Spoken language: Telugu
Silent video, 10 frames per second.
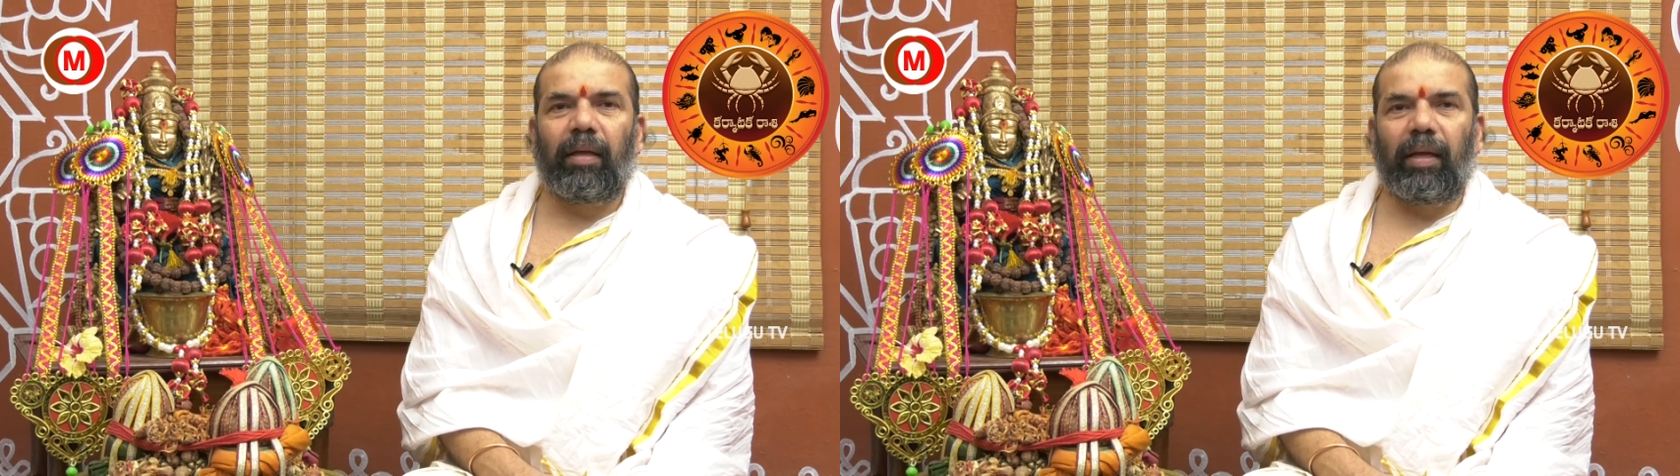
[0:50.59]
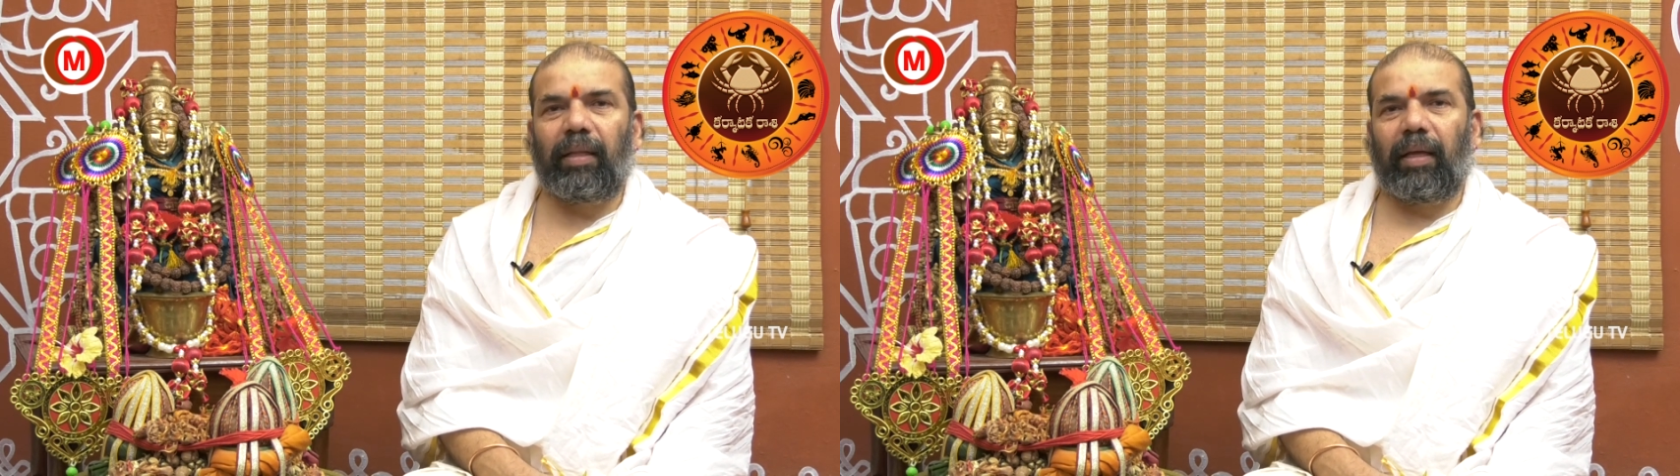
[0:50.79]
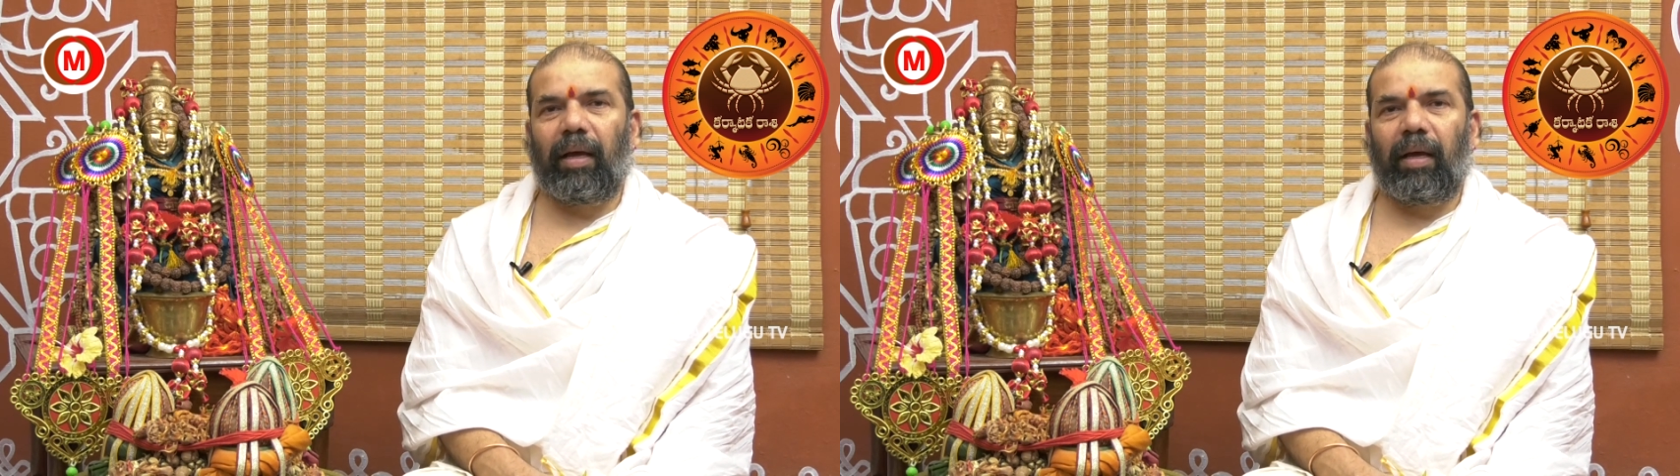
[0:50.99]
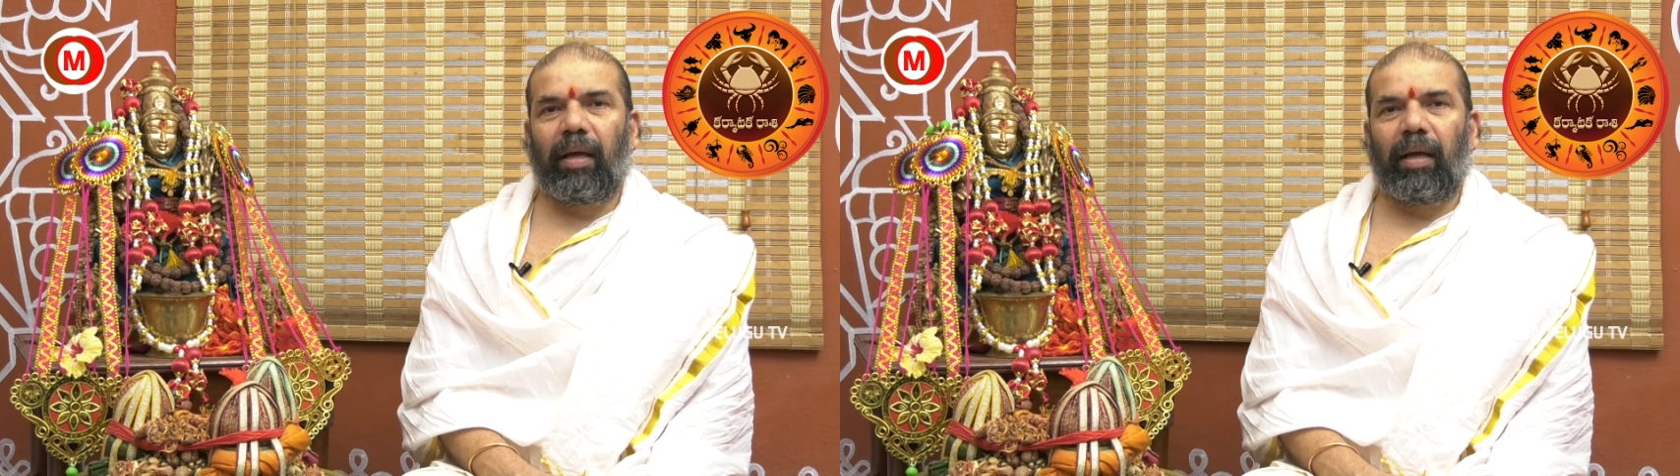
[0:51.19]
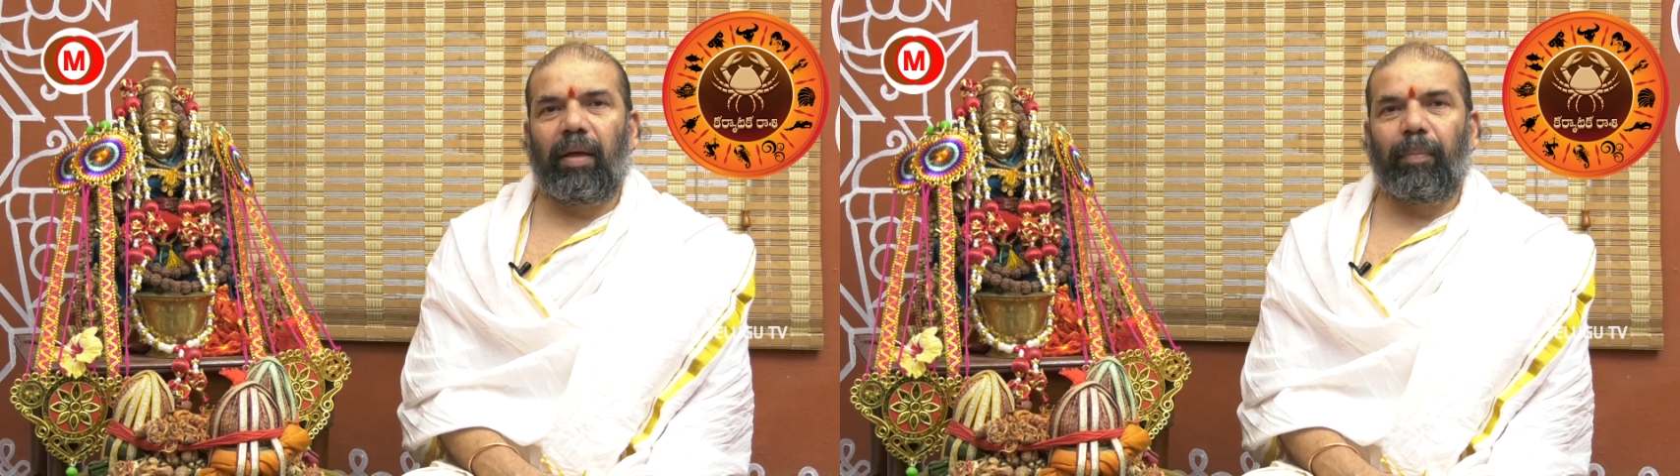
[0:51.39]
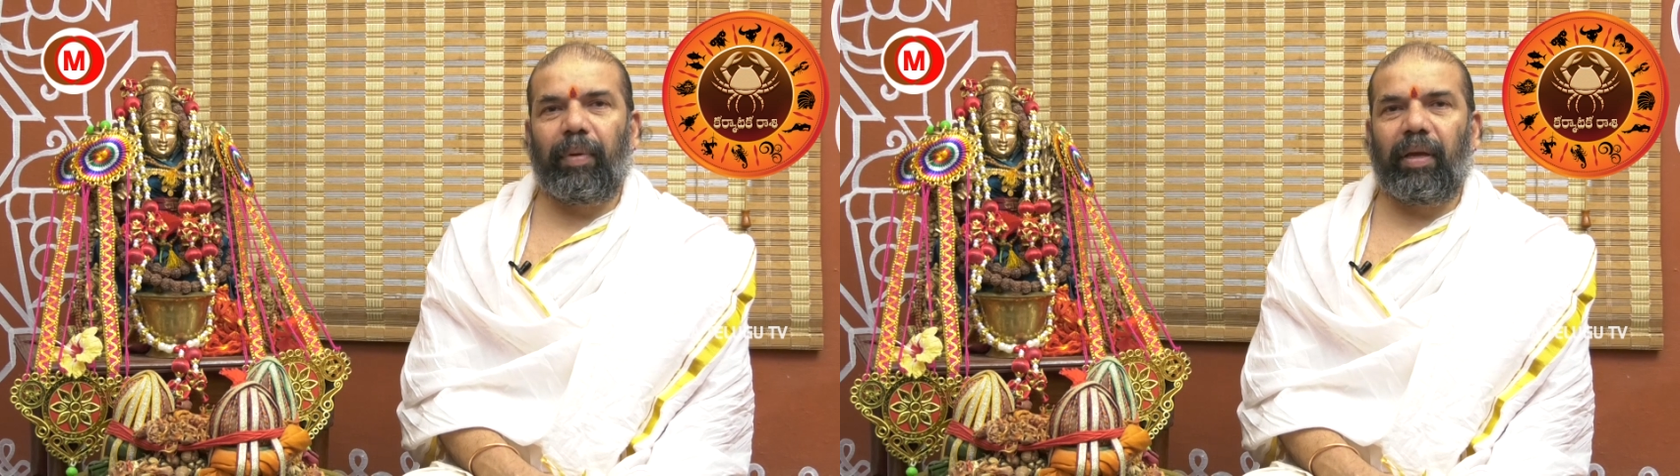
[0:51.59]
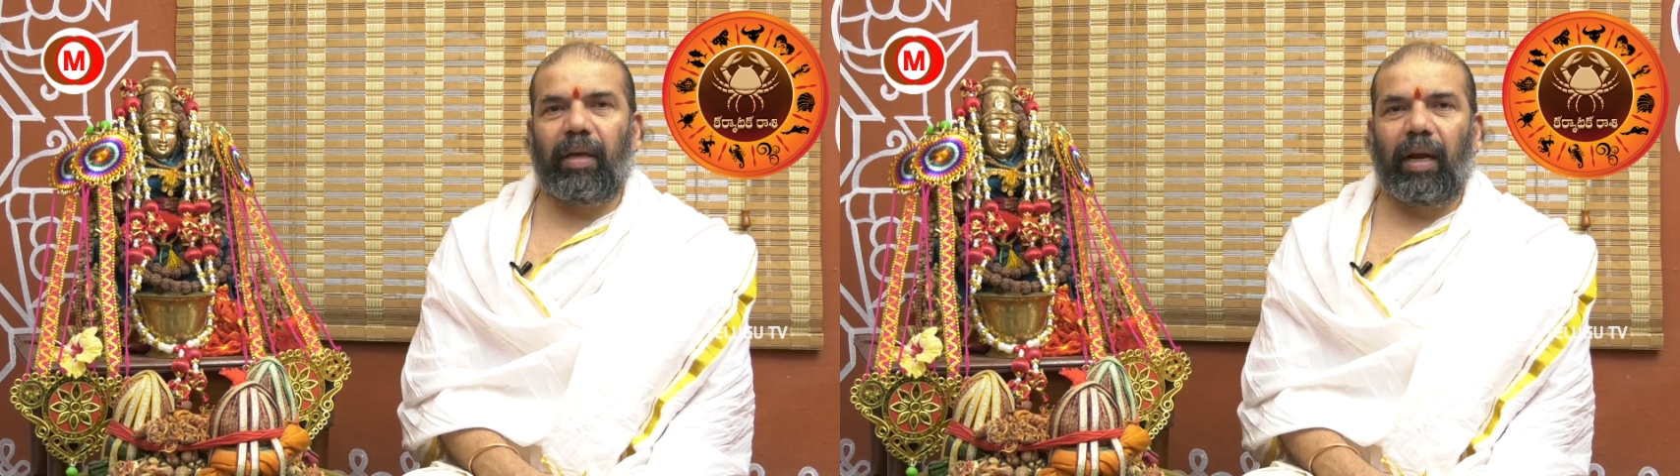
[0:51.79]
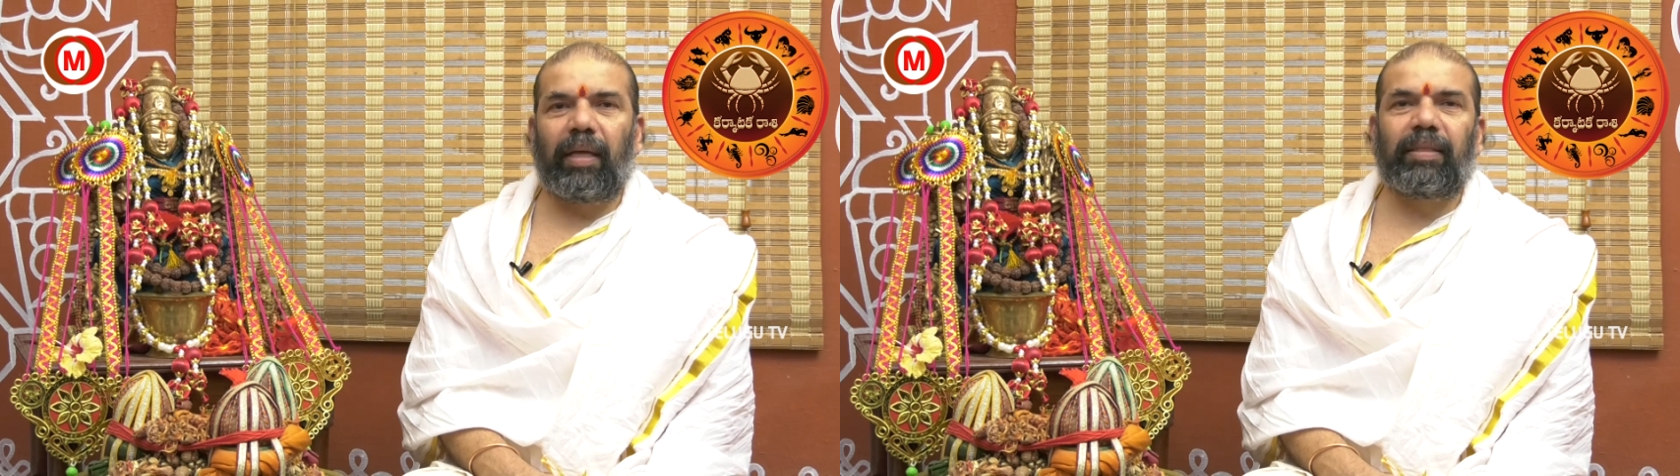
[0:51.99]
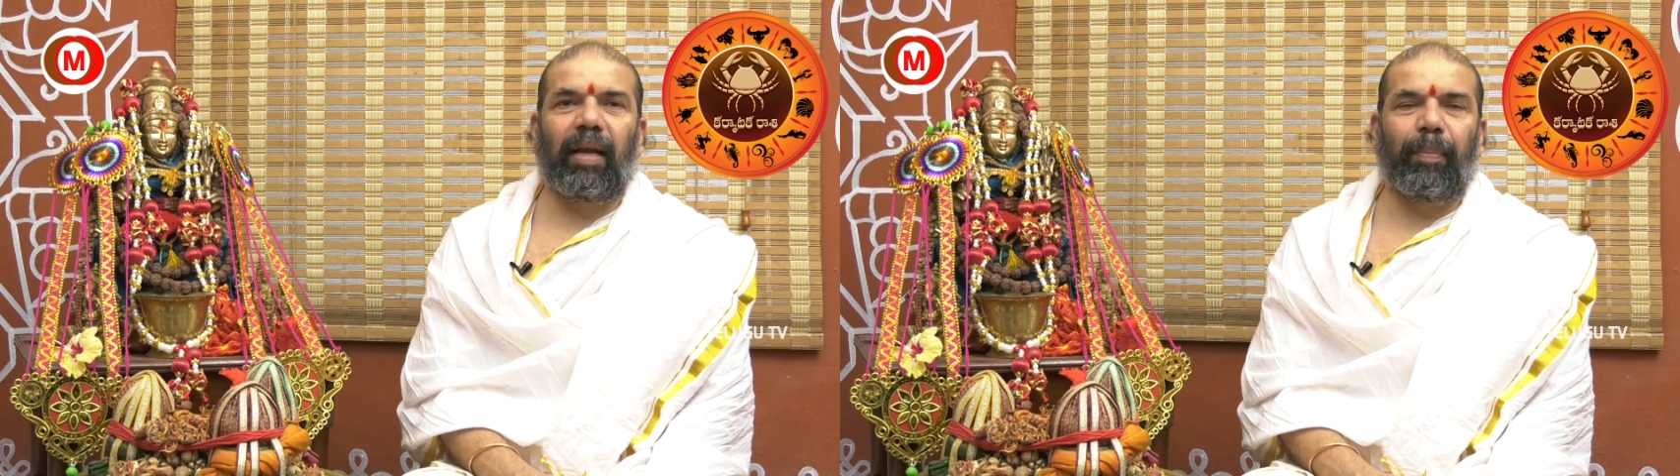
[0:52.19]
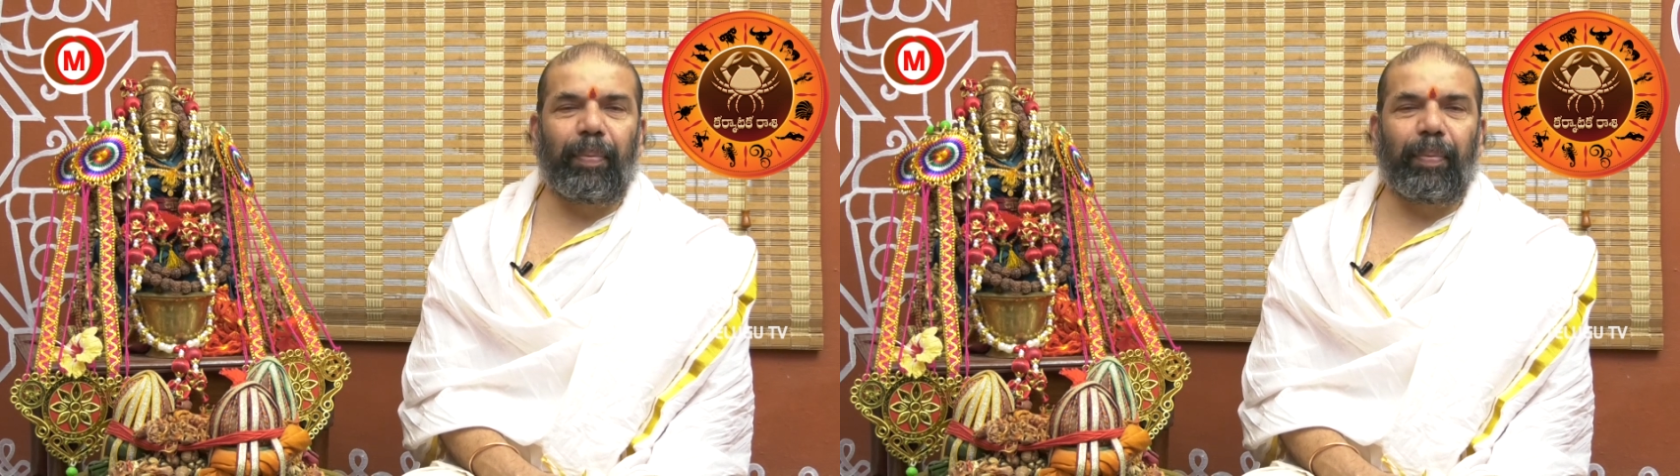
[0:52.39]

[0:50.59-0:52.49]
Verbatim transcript: లేదా మీ కళాశాల